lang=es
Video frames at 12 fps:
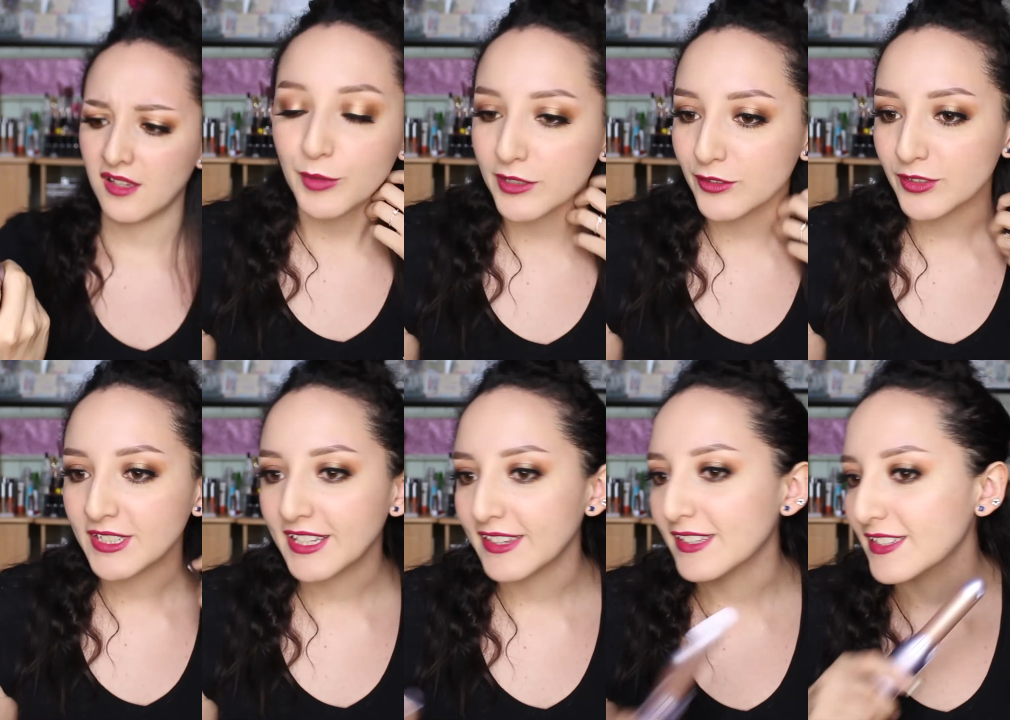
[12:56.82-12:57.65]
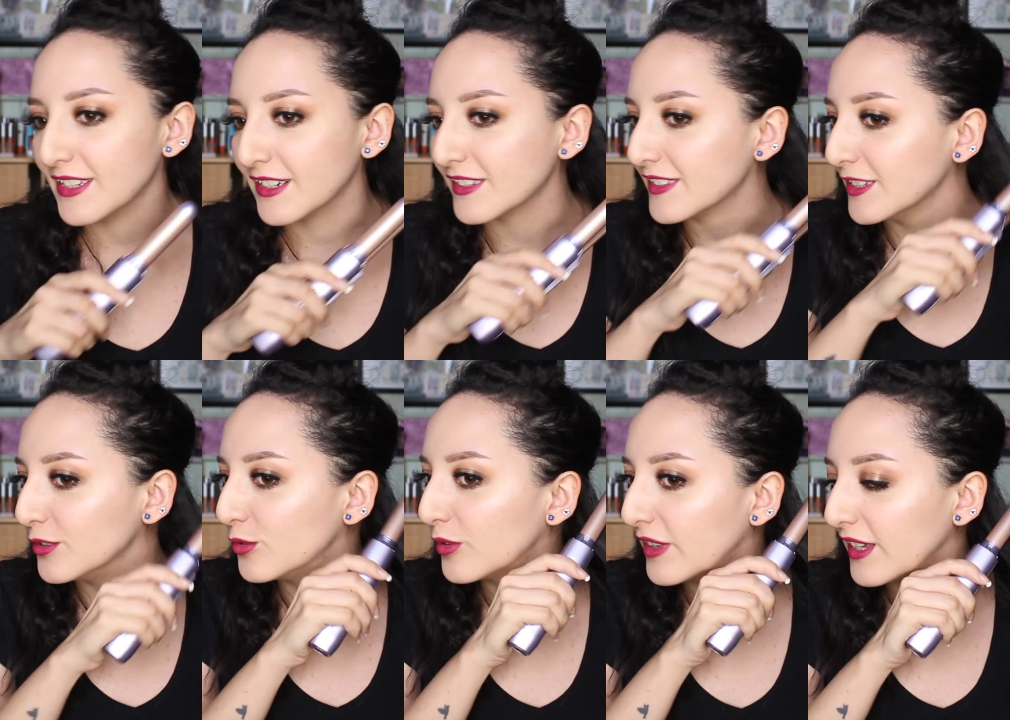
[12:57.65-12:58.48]
Pues no sé qué decir,
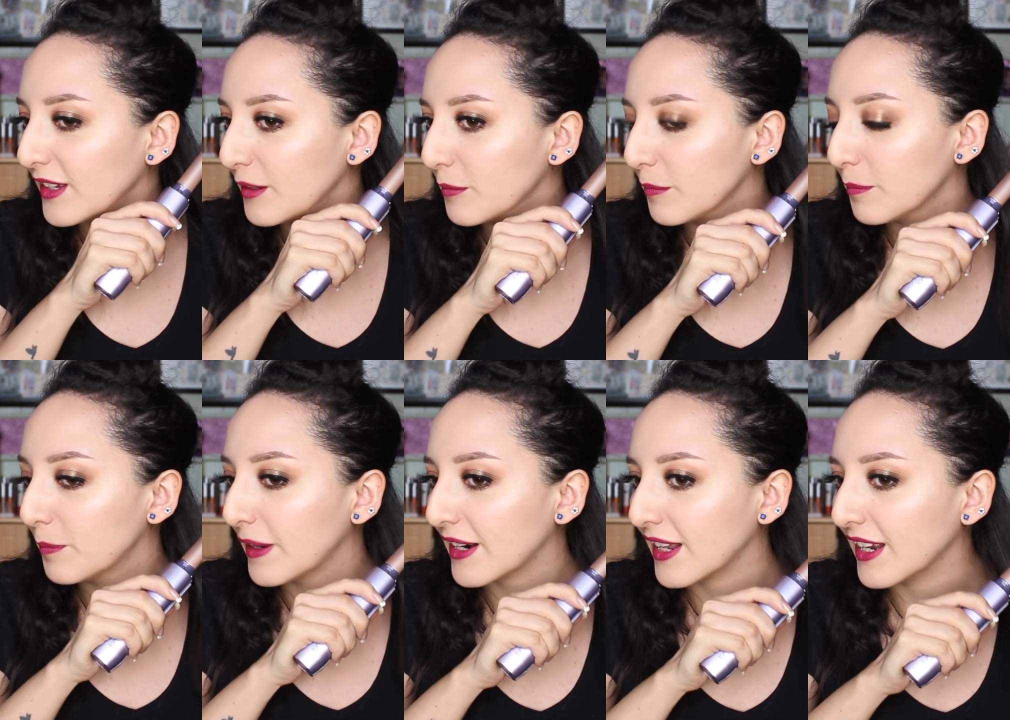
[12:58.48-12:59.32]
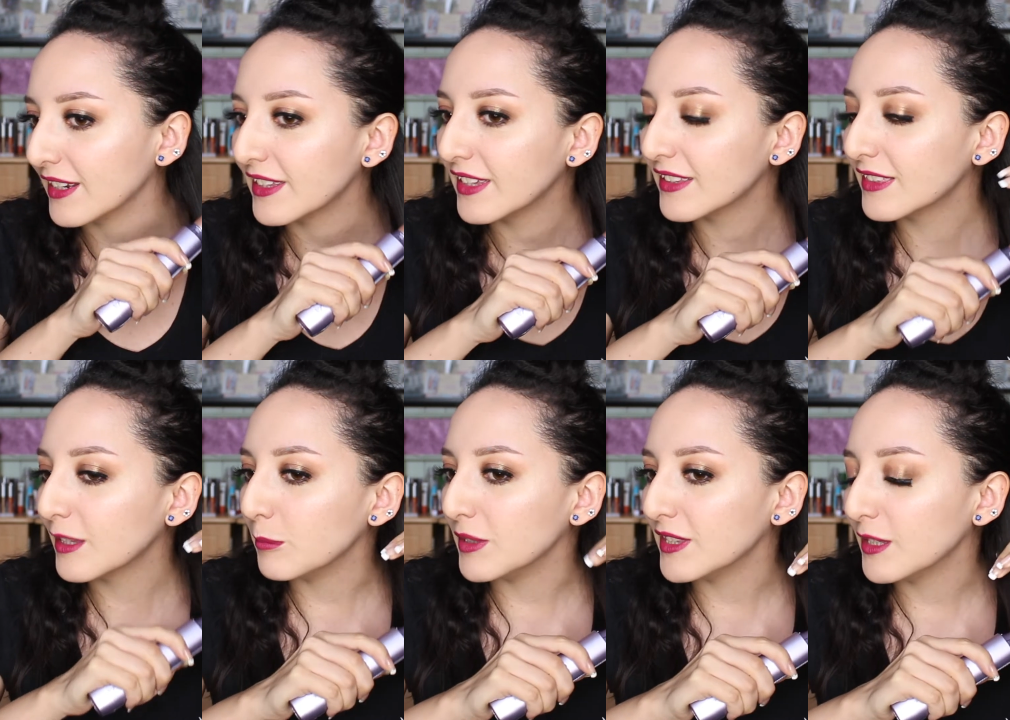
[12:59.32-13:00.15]
sin duda para alguien
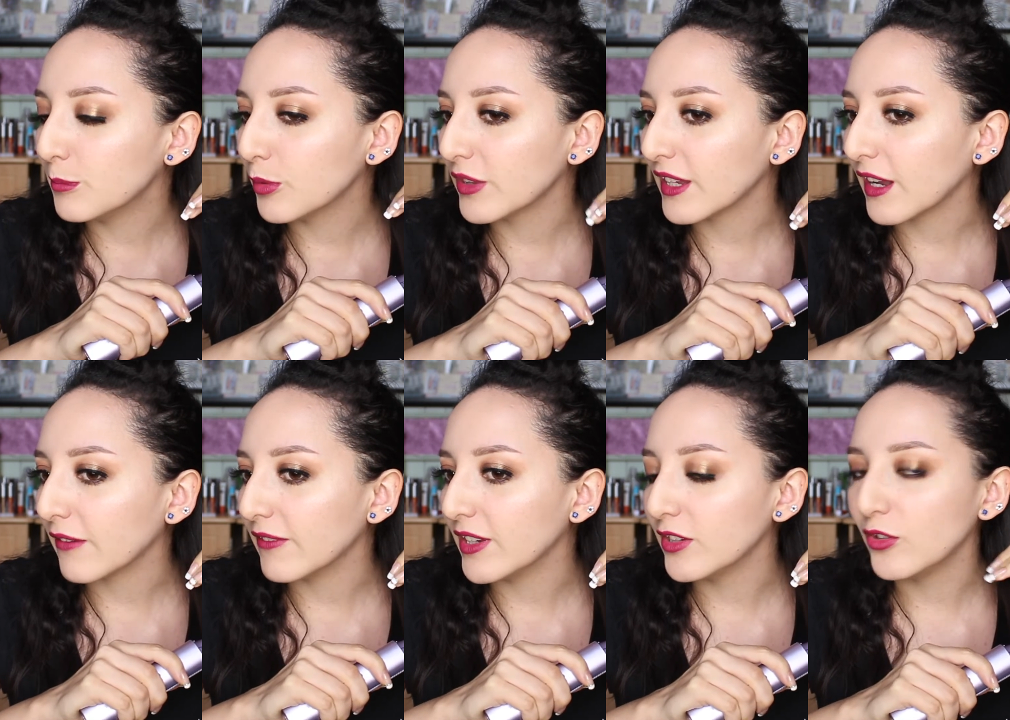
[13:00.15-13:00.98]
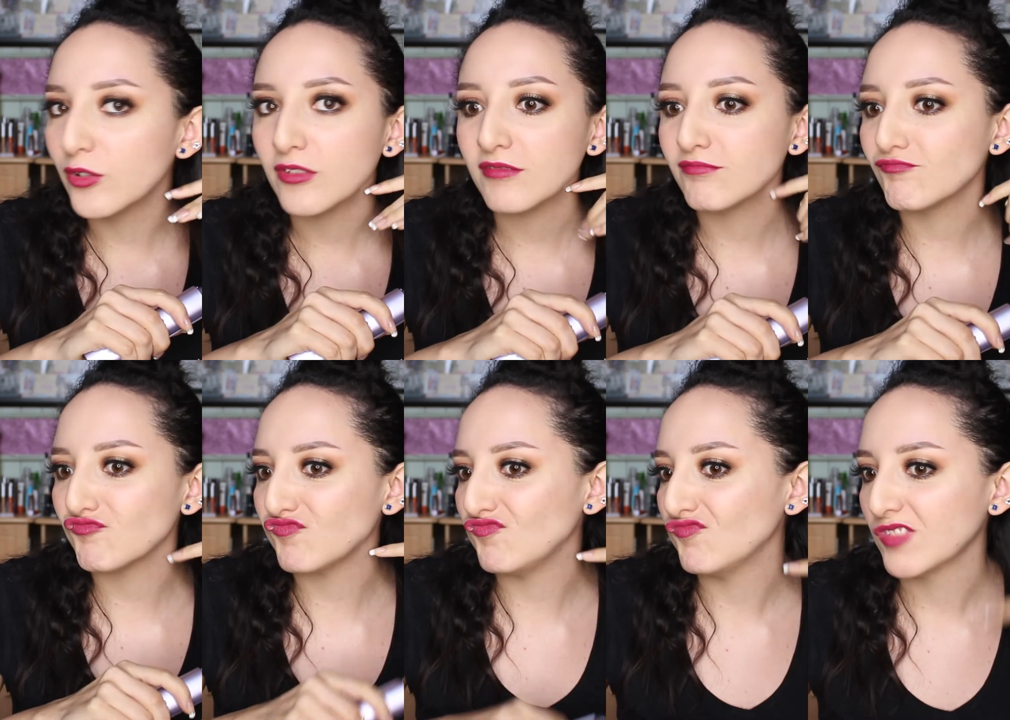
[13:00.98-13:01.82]
de mi tipo de cabello,
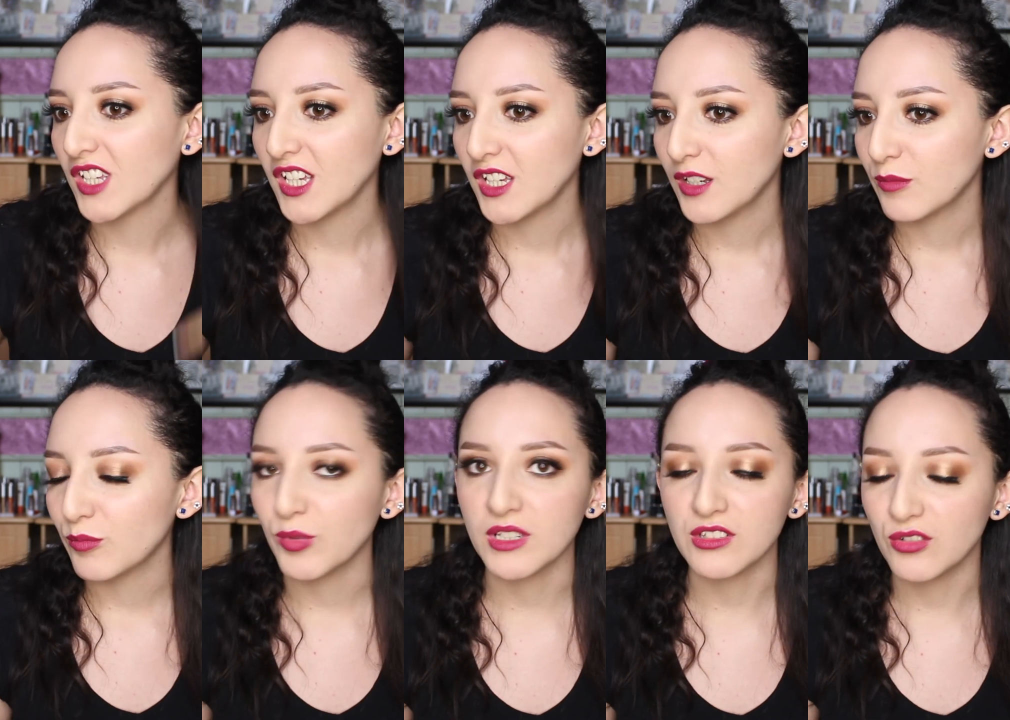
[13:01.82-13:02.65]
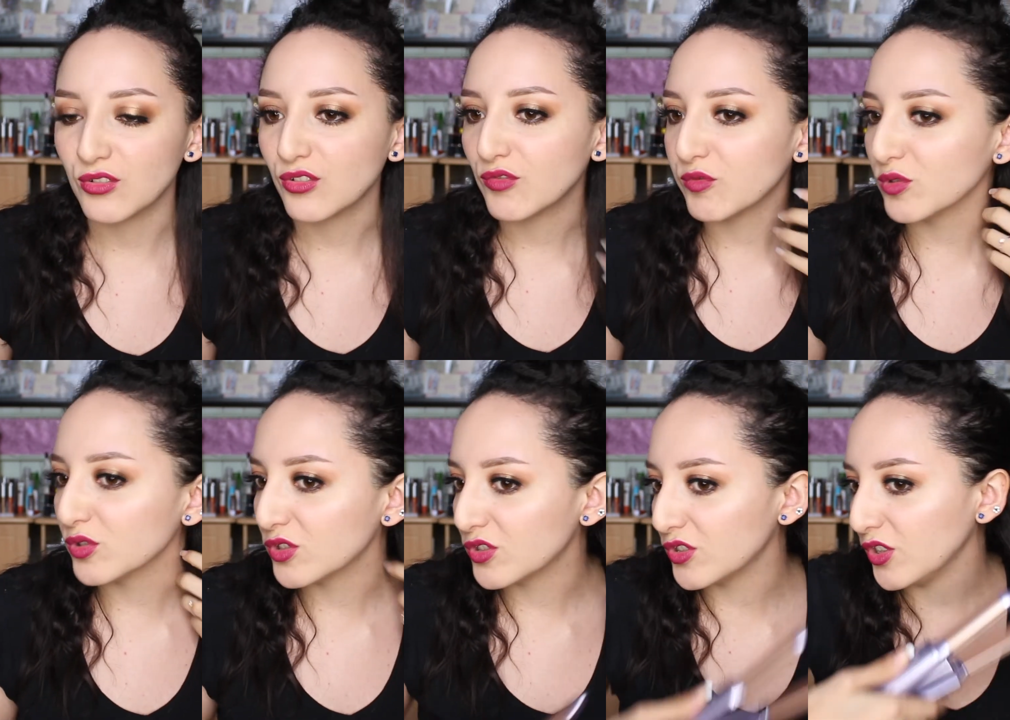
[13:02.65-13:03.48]
pues no, no
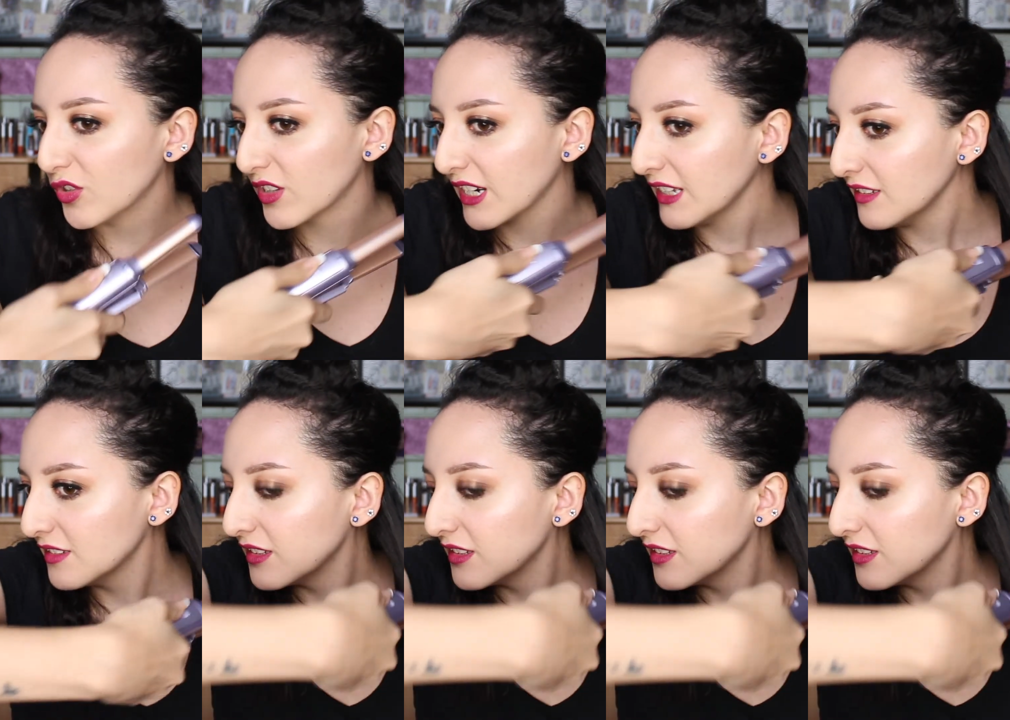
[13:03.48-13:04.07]
funciona.